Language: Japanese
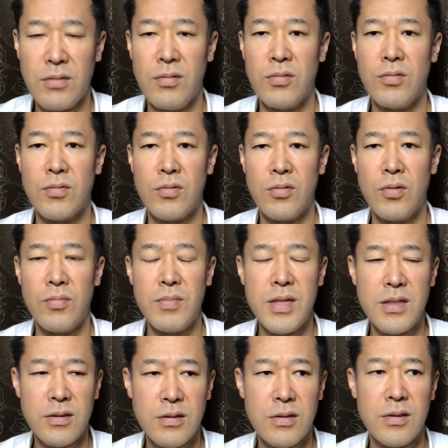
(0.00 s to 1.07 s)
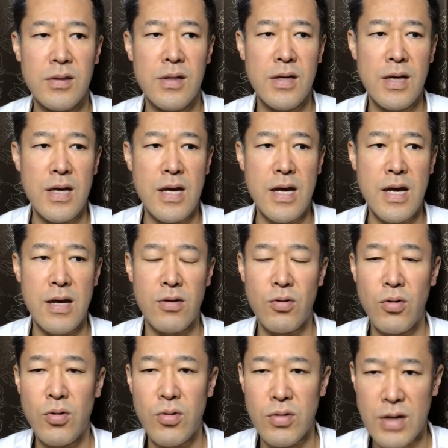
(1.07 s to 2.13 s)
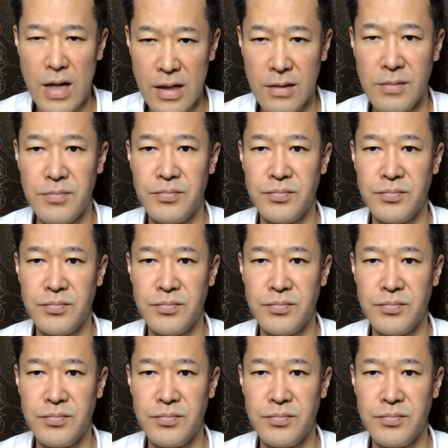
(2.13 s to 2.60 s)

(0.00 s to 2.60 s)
というこの3つ、えー、交換